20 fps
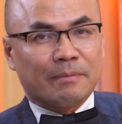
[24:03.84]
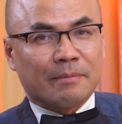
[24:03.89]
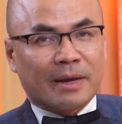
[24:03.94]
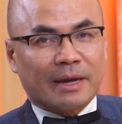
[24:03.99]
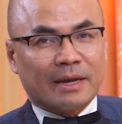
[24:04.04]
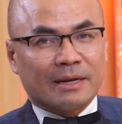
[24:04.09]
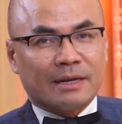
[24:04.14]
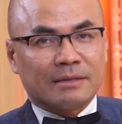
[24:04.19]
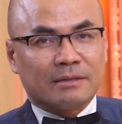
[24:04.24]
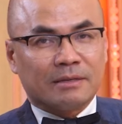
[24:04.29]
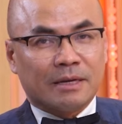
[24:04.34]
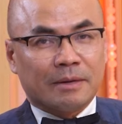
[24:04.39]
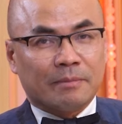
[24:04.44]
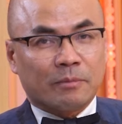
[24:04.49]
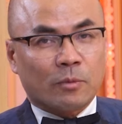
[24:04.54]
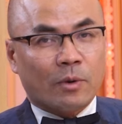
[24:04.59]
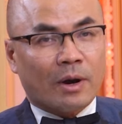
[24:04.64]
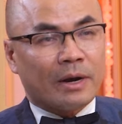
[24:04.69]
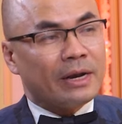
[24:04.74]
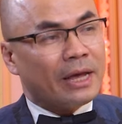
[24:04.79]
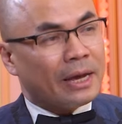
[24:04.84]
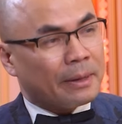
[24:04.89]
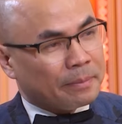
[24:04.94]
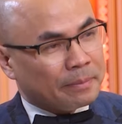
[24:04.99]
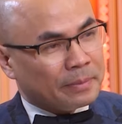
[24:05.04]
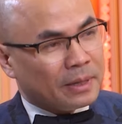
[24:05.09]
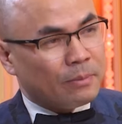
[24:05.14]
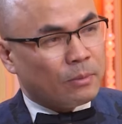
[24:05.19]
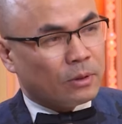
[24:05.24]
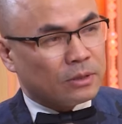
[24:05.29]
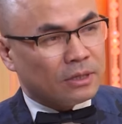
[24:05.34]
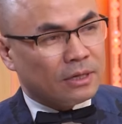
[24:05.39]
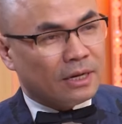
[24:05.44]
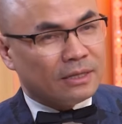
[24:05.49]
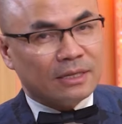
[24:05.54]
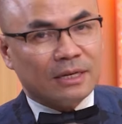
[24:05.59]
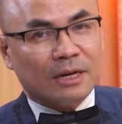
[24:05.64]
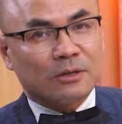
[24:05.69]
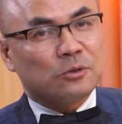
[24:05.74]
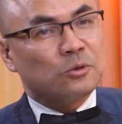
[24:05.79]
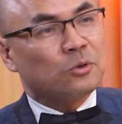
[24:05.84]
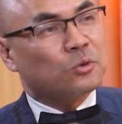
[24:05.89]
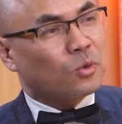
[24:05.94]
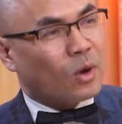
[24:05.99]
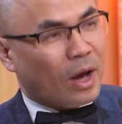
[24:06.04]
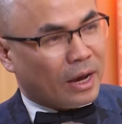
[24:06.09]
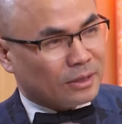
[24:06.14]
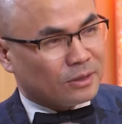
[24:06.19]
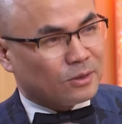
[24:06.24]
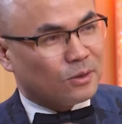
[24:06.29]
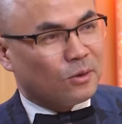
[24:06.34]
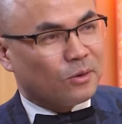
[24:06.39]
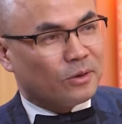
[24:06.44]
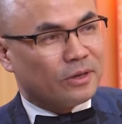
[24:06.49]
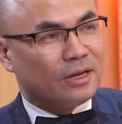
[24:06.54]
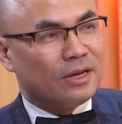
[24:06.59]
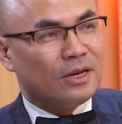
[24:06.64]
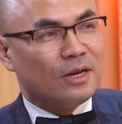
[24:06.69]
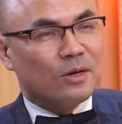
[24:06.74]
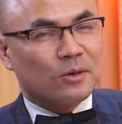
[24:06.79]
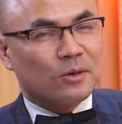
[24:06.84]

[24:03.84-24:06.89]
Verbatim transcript: điểm này là thời điểm quá đẹp khi mọi thứ đã rất là chu toàn rồi